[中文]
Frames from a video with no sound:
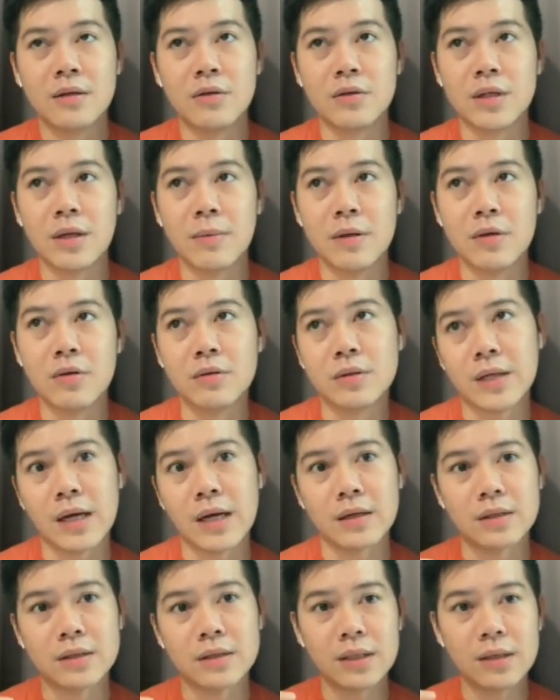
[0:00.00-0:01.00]
有些朋友
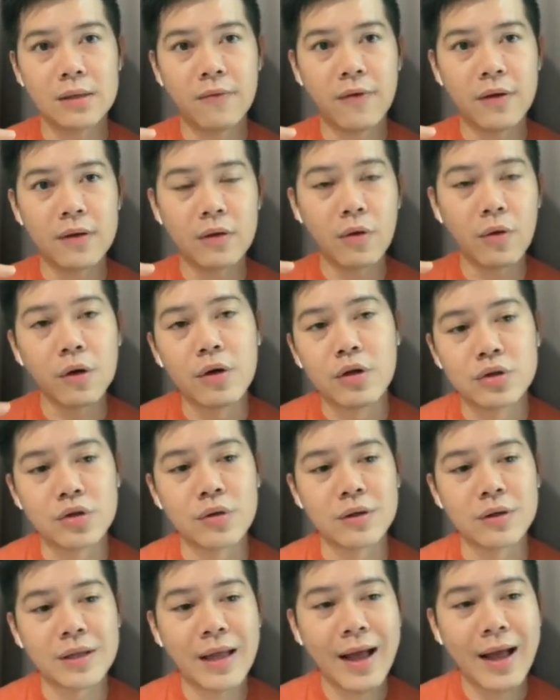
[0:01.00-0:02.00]
讲，这一份亏
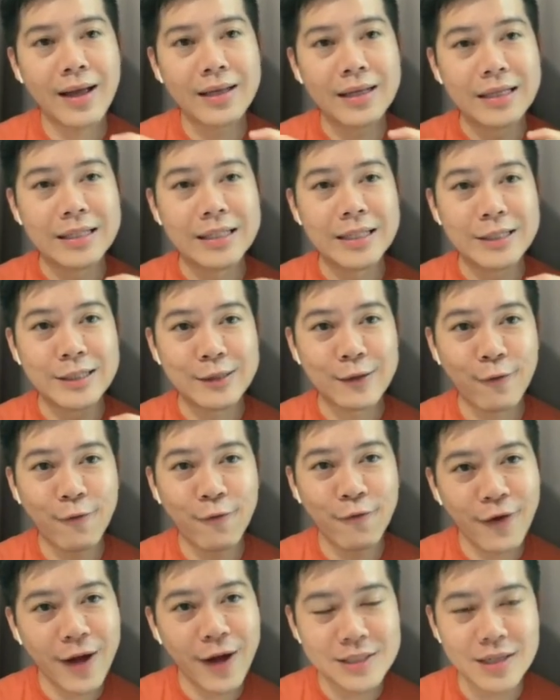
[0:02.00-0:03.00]
损它已经是
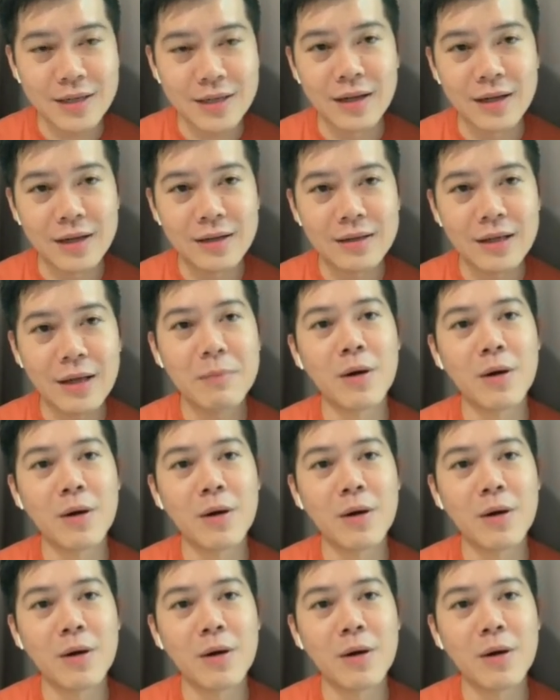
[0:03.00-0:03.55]
发生了，